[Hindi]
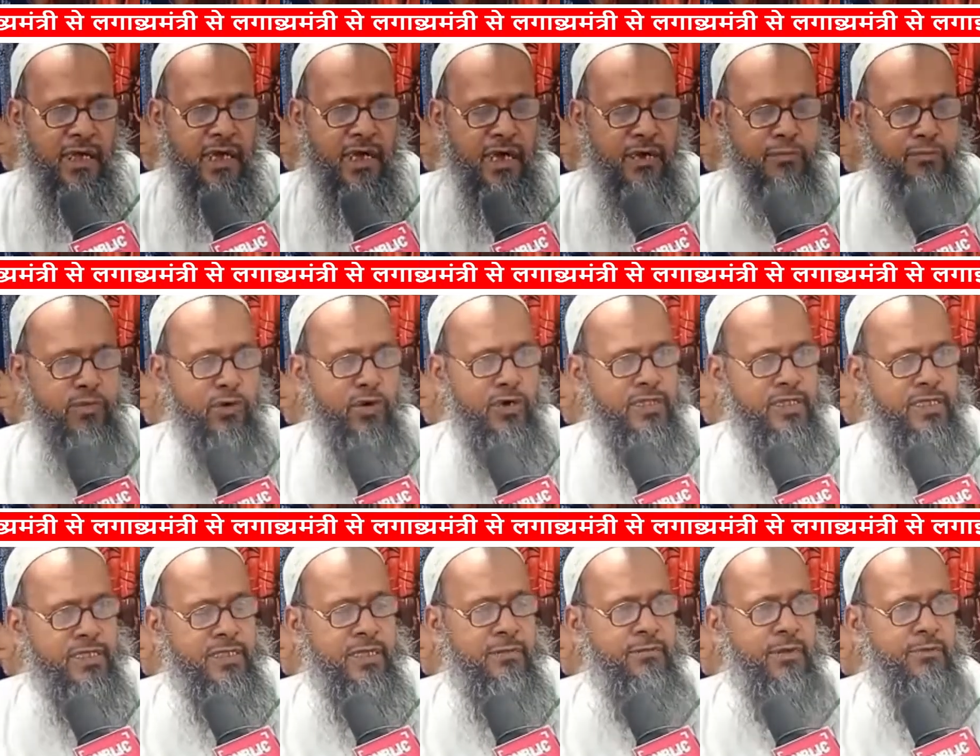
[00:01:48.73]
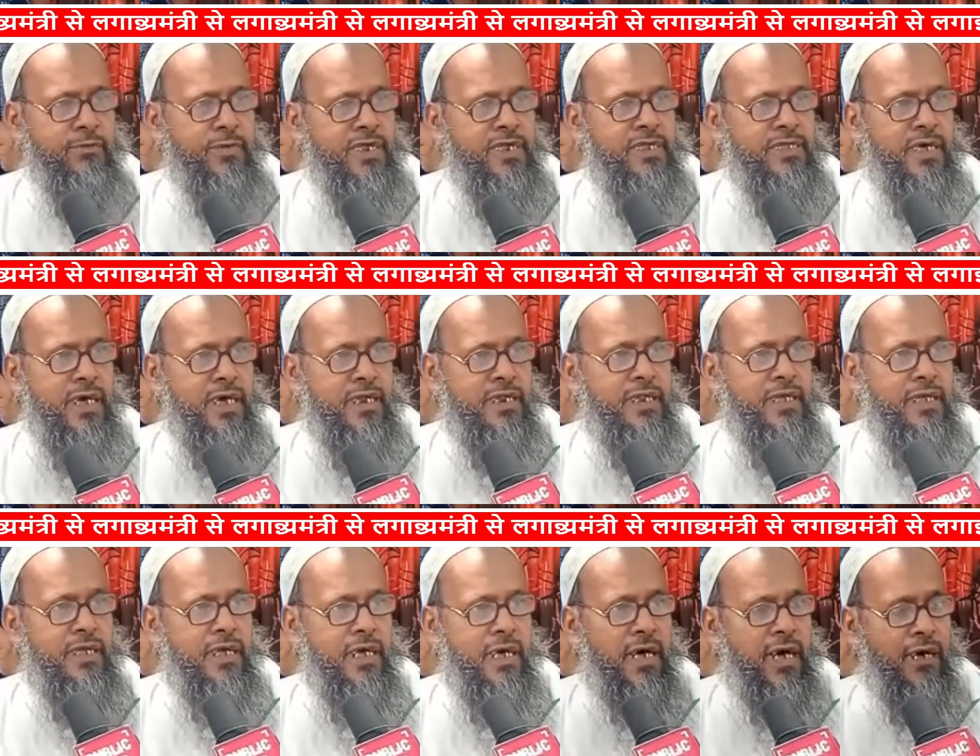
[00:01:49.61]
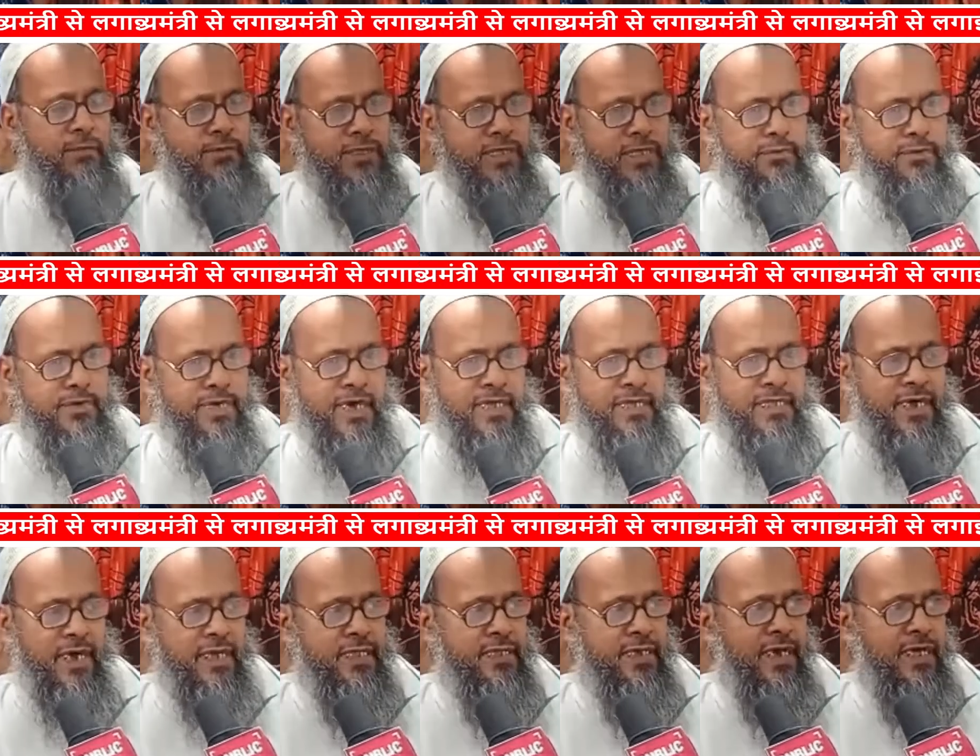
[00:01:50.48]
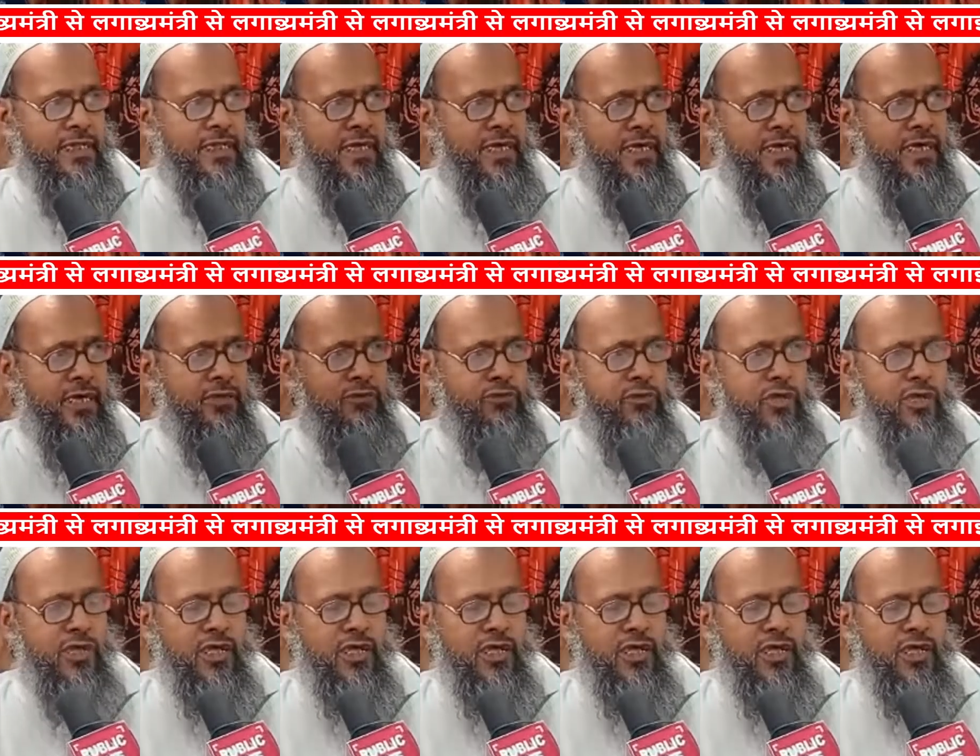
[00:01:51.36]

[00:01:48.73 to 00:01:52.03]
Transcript: हम बहुत इस समय परेशान हैं हम सीबीआई जांच चाहते हैं